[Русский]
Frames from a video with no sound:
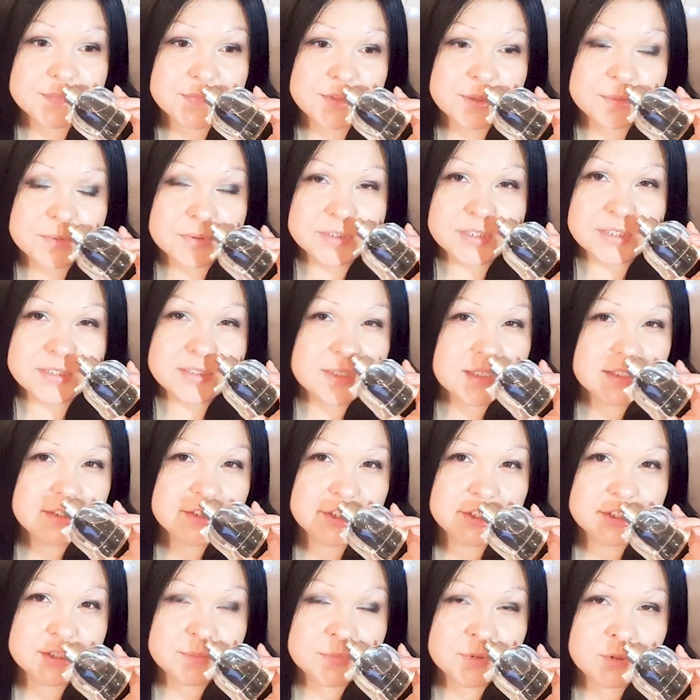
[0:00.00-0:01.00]
Там их
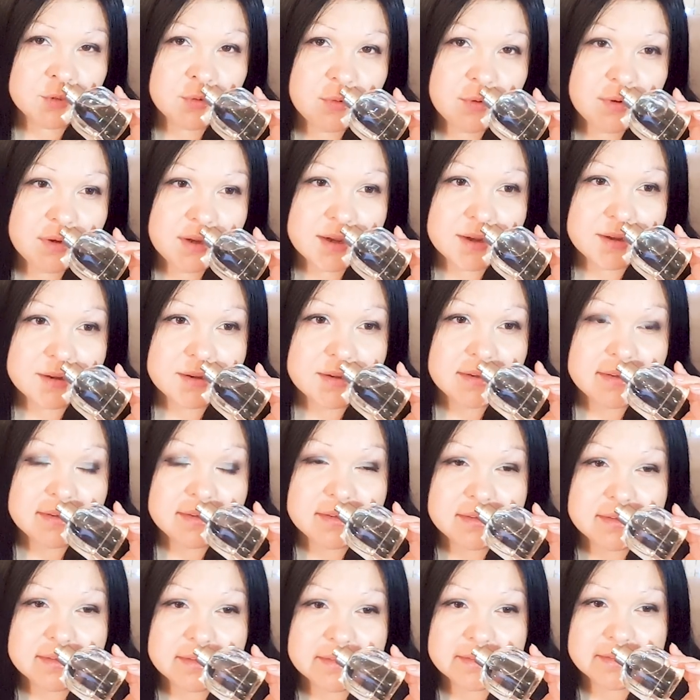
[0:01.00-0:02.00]
достаточно много.
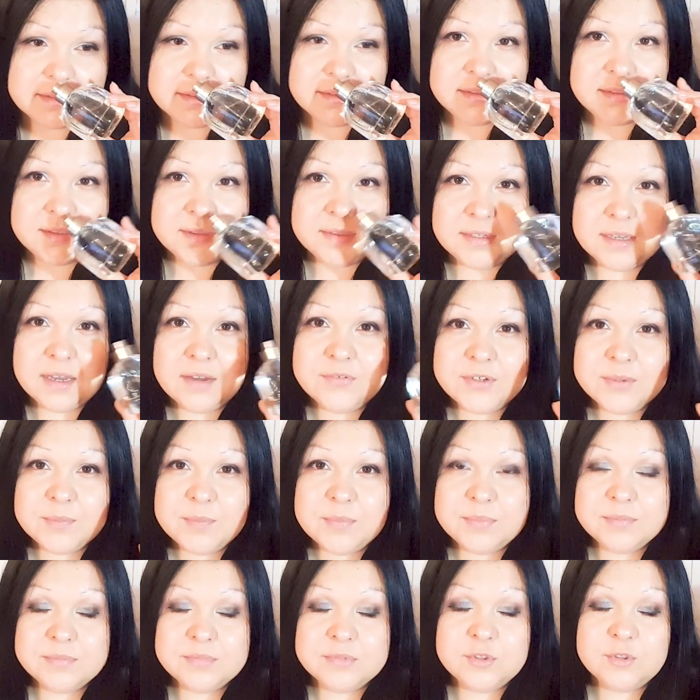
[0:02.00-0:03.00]
И я вы
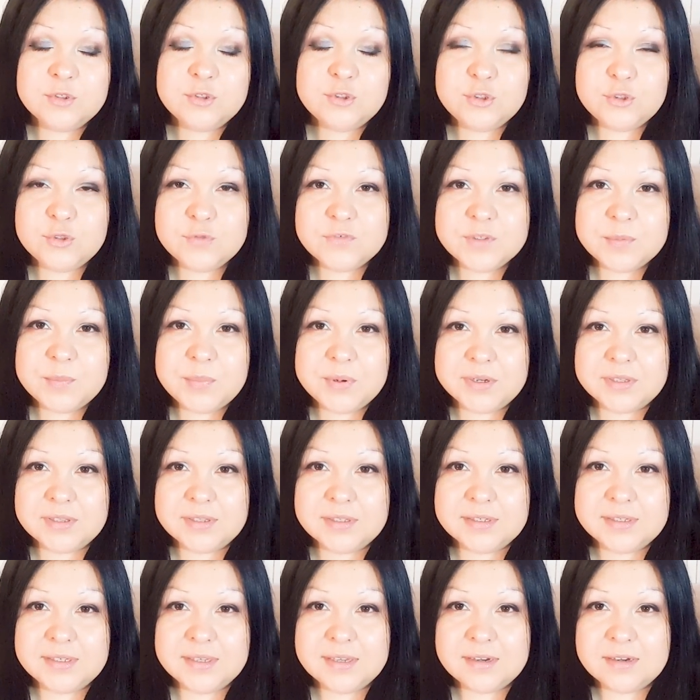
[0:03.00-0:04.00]
не то, что выбрала,
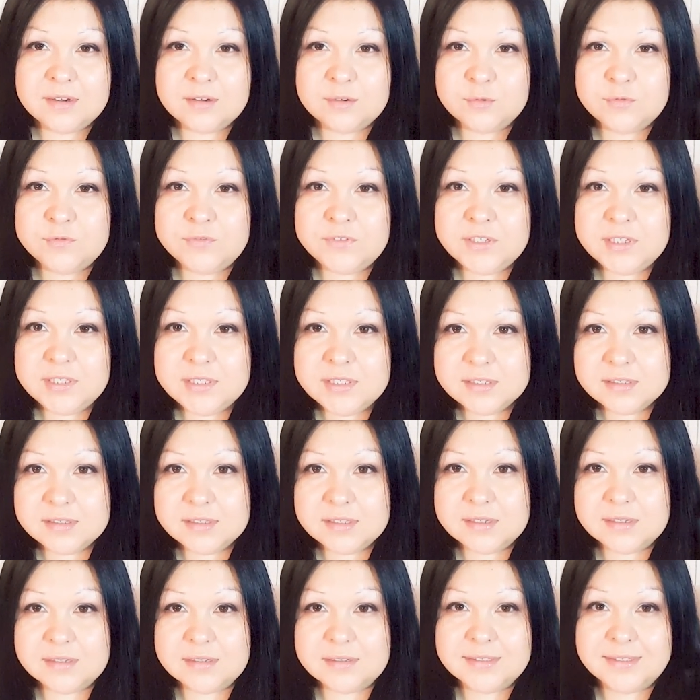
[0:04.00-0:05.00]
я
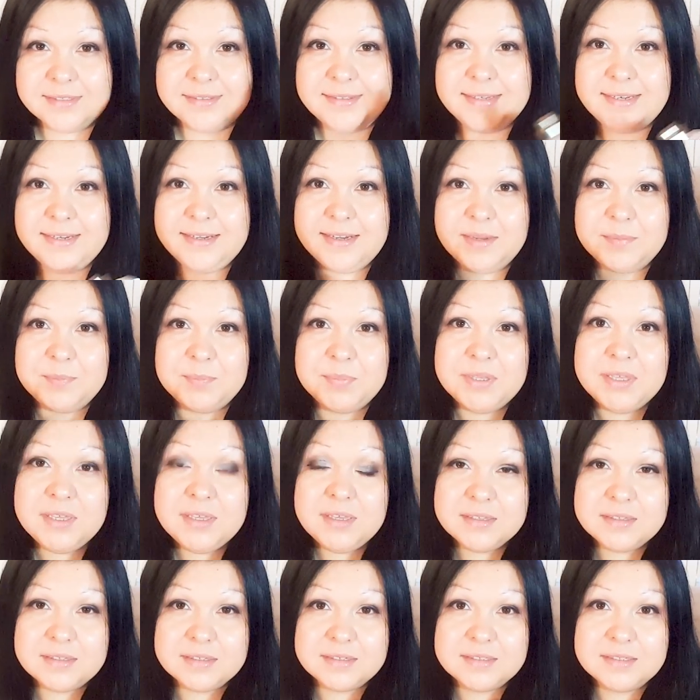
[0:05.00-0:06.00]
увидела за 3
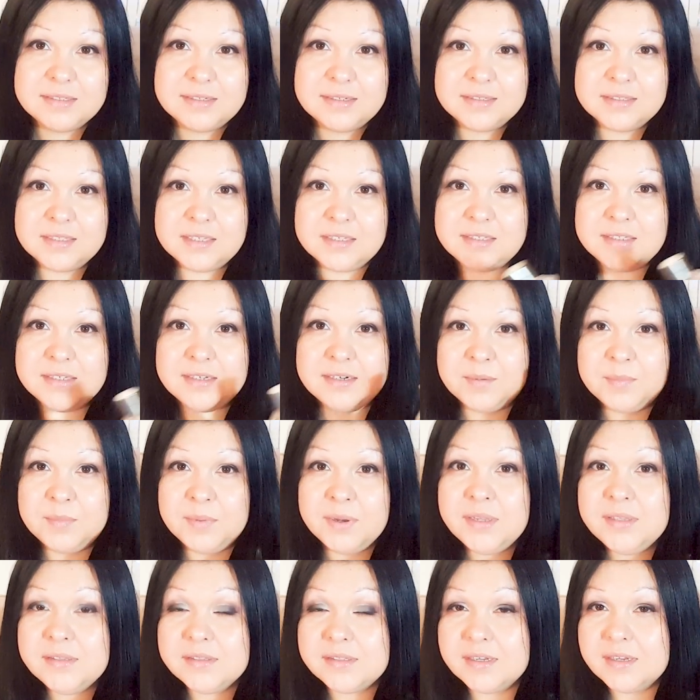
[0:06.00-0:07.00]
копейки, так сказать,
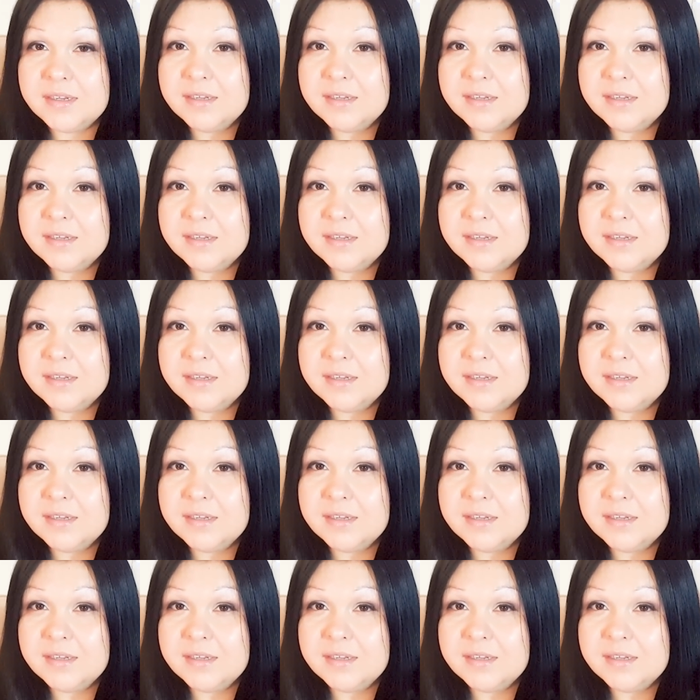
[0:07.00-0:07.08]
аромат